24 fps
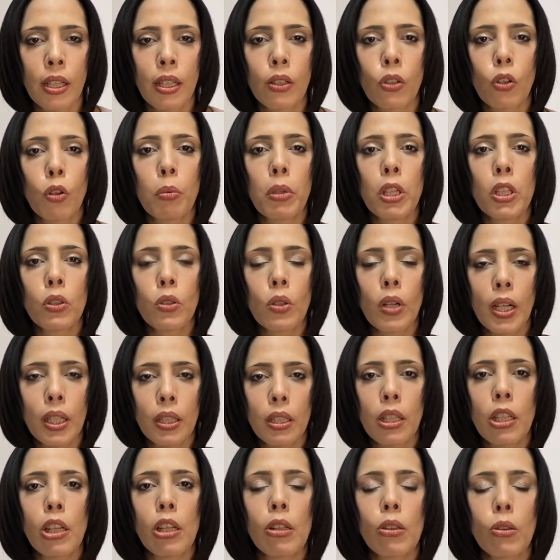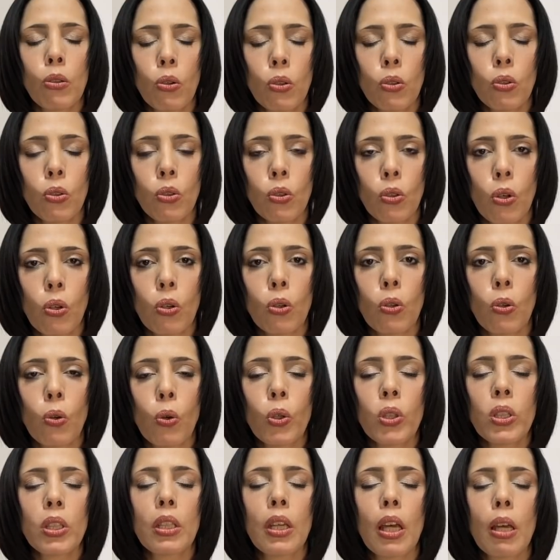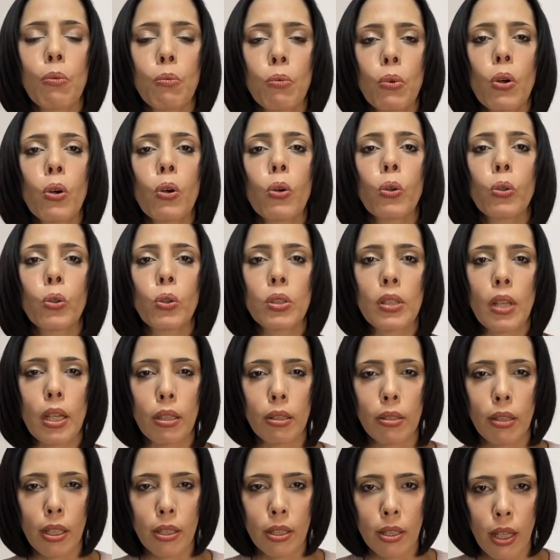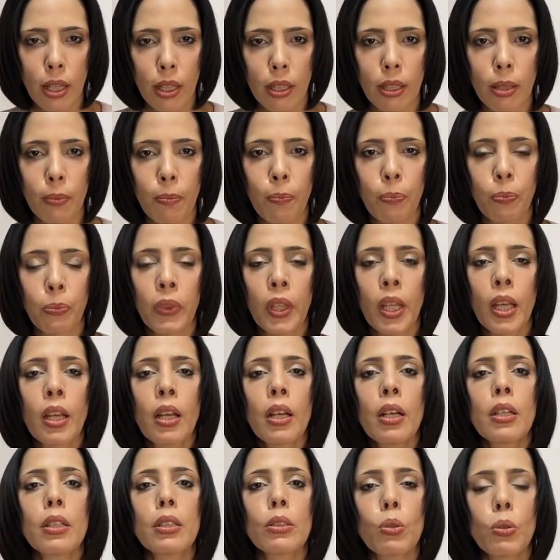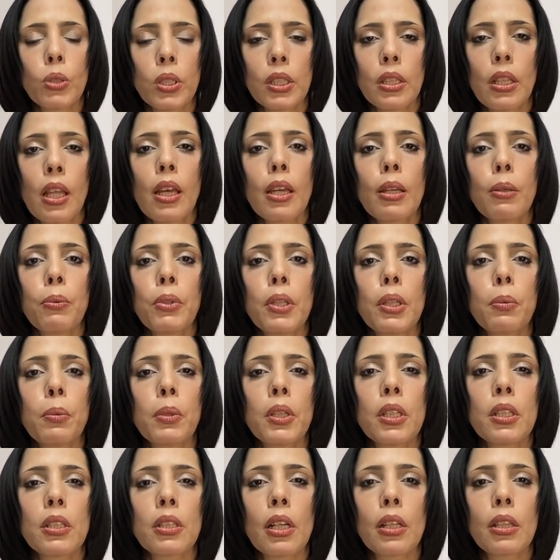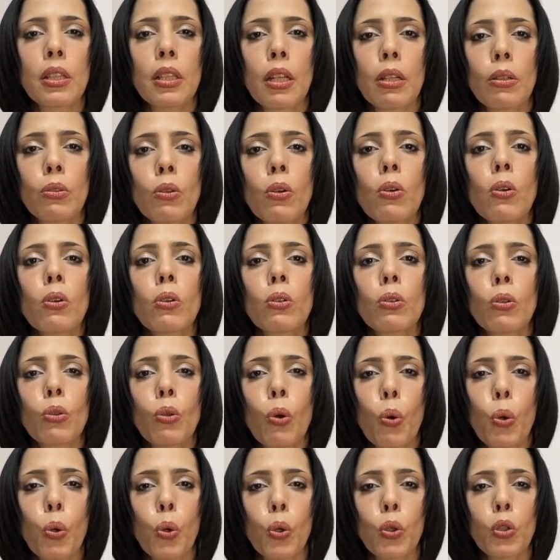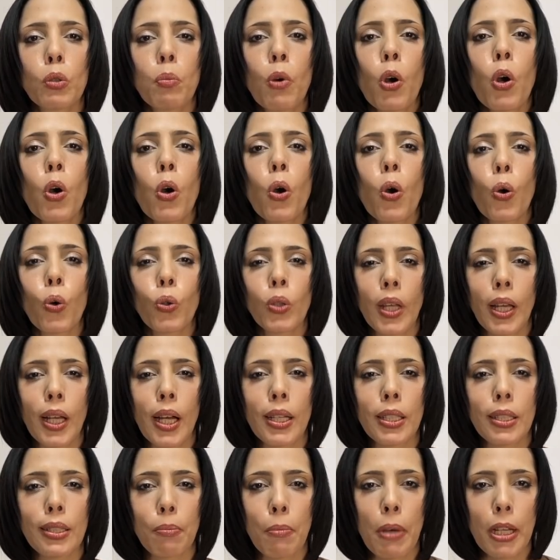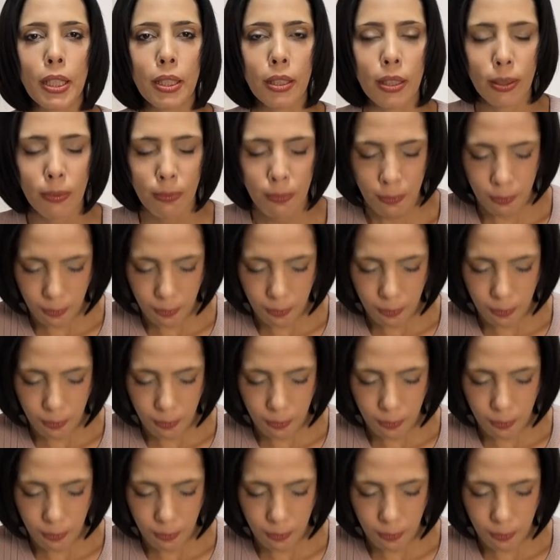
コメント欄にどんどんご意見をお寄せください。そして、フィーフィーチャンネルの登録もお願いします。